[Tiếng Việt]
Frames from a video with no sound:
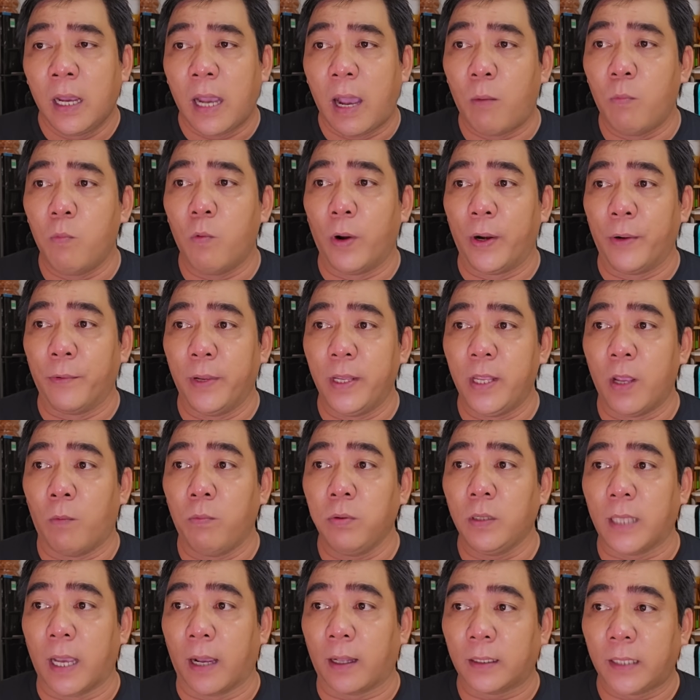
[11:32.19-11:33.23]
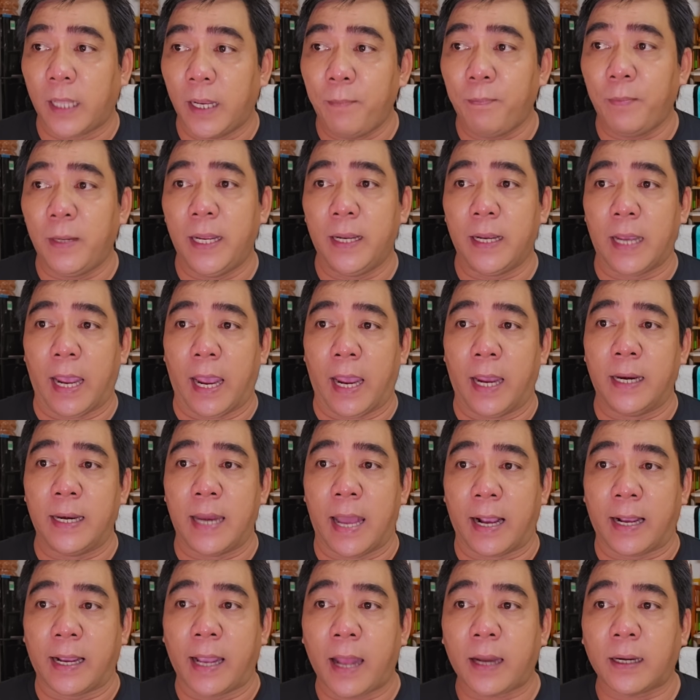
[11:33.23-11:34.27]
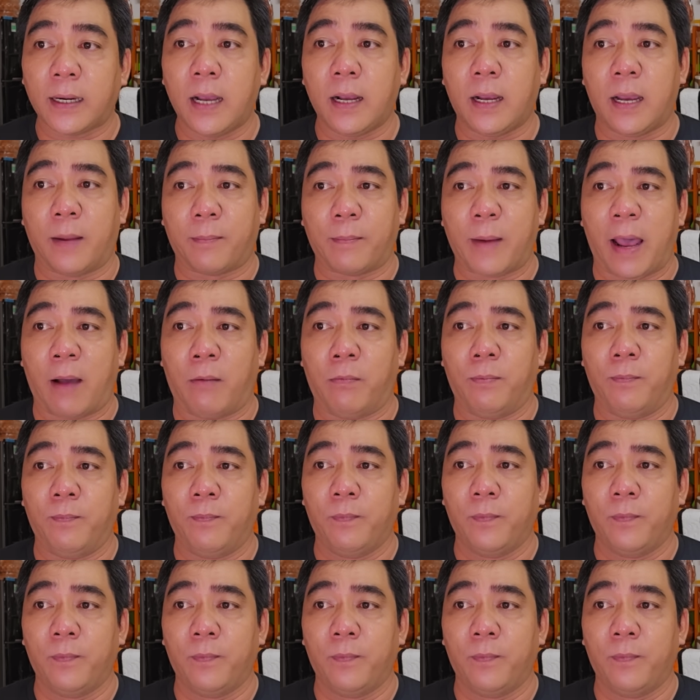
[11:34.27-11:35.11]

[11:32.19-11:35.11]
ông Quỳnh Huy Dũng trực tiếp liên hệ là cắt đứt hợp đồng